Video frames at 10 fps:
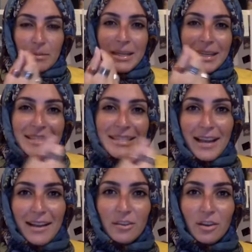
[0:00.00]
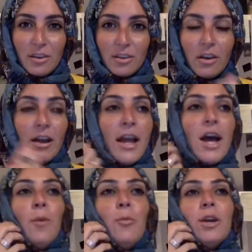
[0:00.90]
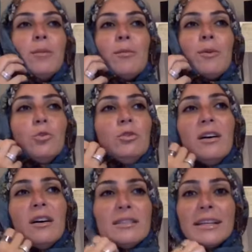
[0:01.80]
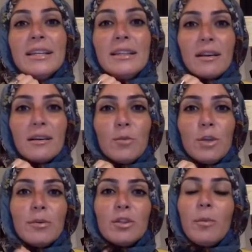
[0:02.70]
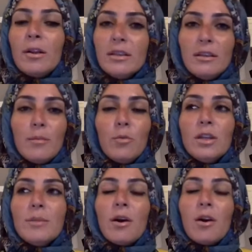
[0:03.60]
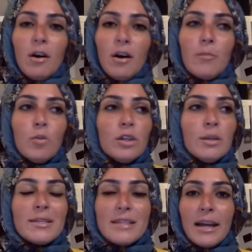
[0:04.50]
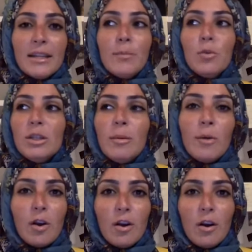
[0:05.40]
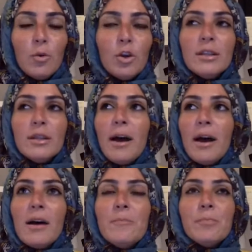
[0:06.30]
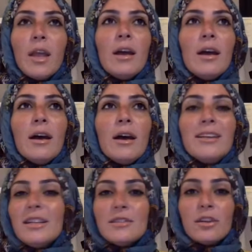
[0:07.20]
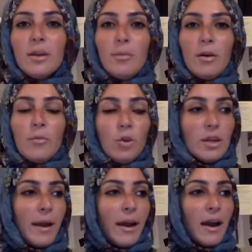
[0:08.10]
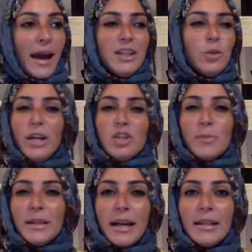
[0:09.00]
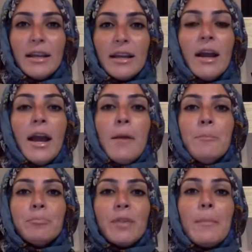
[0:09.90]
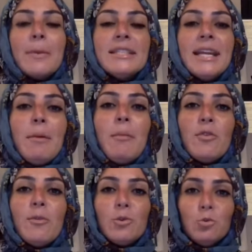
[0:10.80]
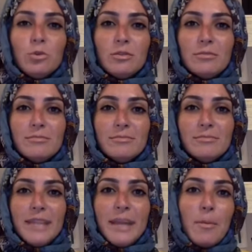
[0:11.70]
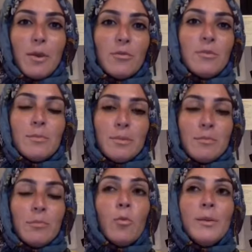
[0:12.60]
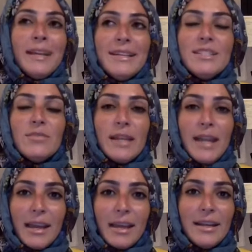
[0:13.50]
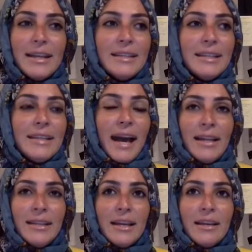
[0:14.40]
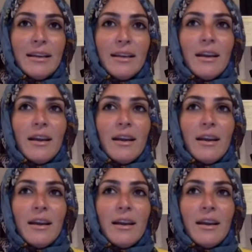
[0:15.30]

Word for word: من جنس الحاجه اللي طلعتها ممكن يبقى المردود ده سكينه ممكن يبقى طمانينه ممكن يبقى راحه ممكن تبقى سعاده ممكن تبقى بركه ممكن تبقى ناس طيبه ممكن يبقى حد وحش بعيد عنك بس دايما بيبقى في مردود دايما بيبقى وبتحس في الاخر ان انت عندك